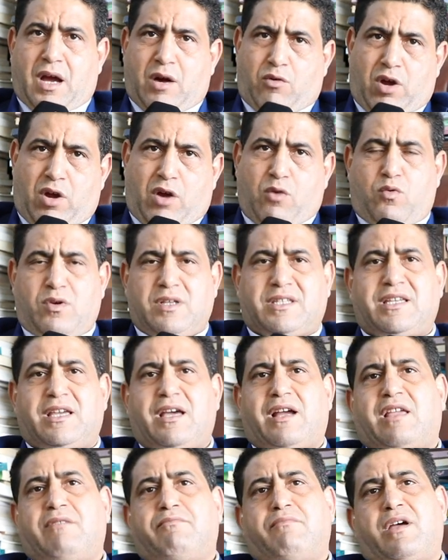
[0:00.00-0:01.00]
او
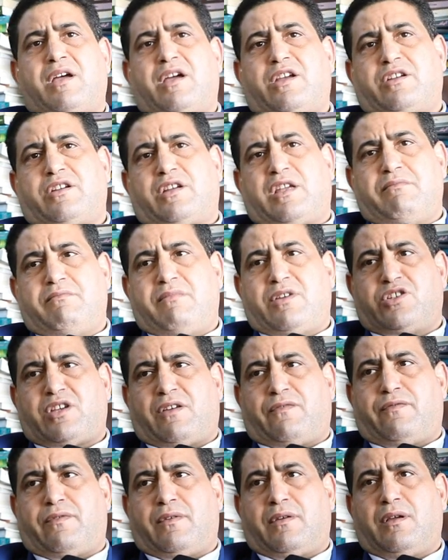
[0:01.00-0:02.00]
حولتيها كما كما
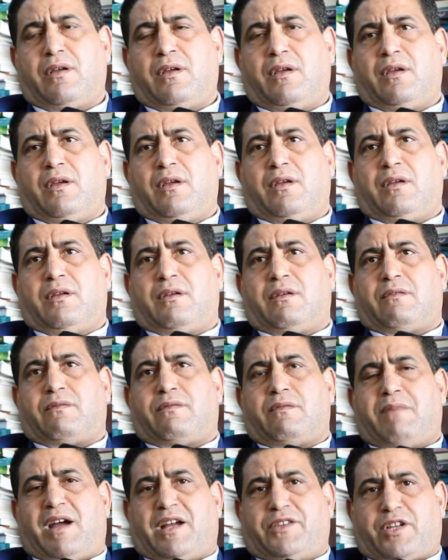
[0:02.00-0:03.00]
جا في
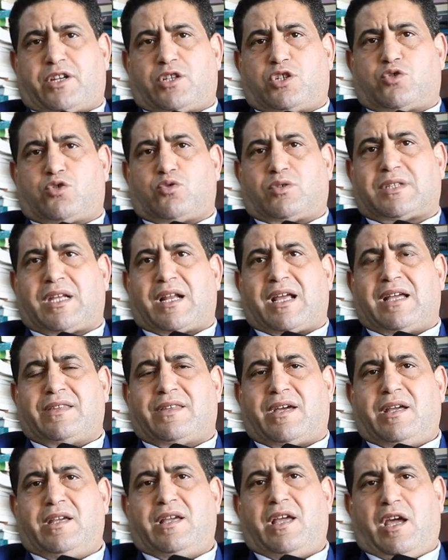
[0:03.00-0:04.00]
في محضر الشرطه
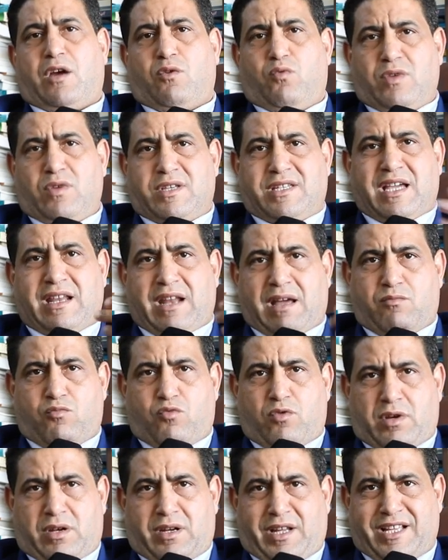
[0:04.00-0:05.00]
القضائيه حولتيها
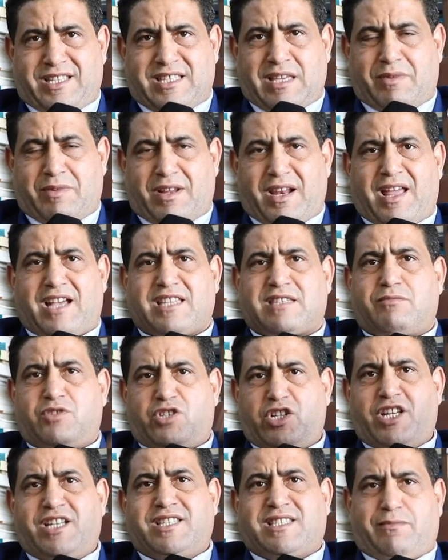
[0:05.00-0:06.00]
لحسابك الخاص
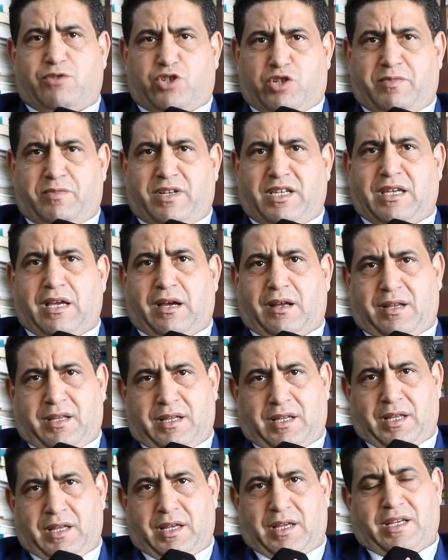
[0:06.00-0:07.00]
ماشي لحساب الجمعيه
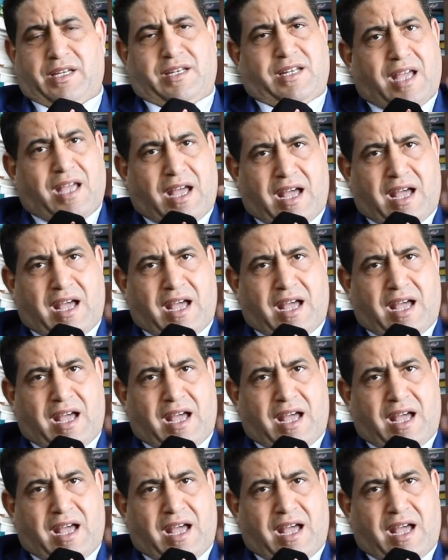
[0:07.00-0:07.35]
يعني